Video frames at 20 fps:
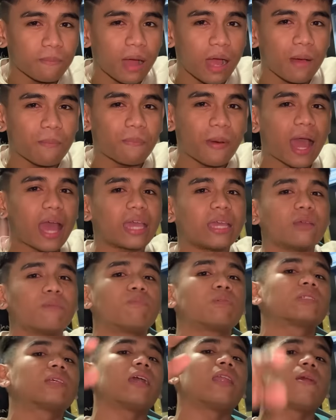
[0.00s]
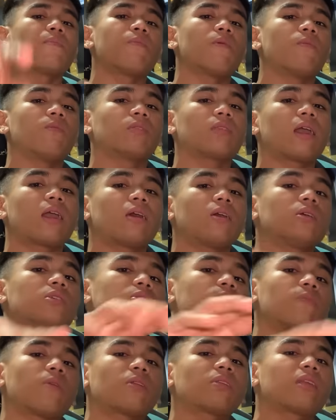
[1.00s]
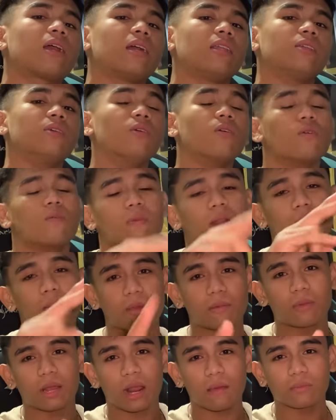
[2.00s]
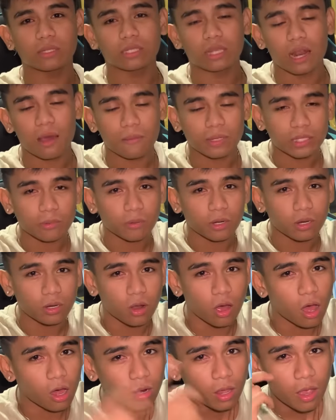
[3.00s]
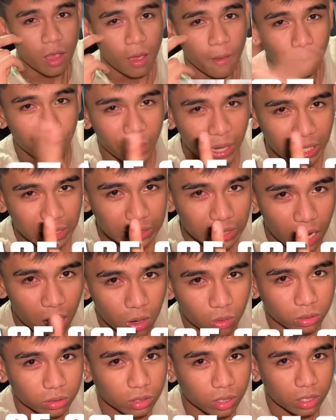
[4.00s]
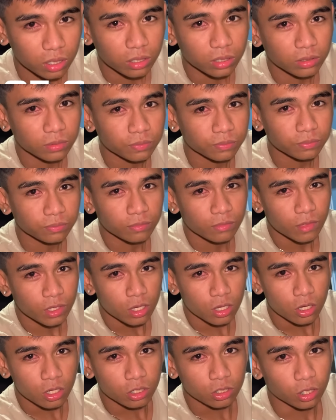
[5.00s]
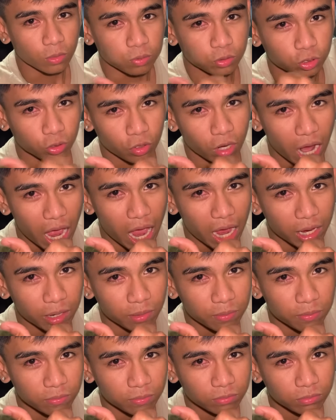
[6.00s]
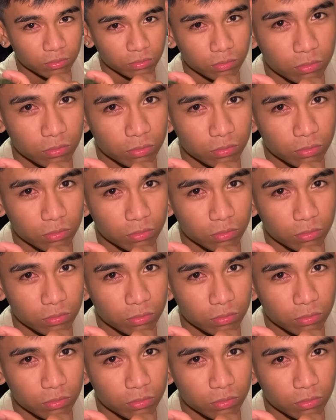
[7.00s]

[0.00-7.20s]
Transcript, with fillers: Mga bay, sana pumunta kayo at suportahan nyo ako. Maraming maraming salamat sa panonood. Peace out! Subscribe! Whoa!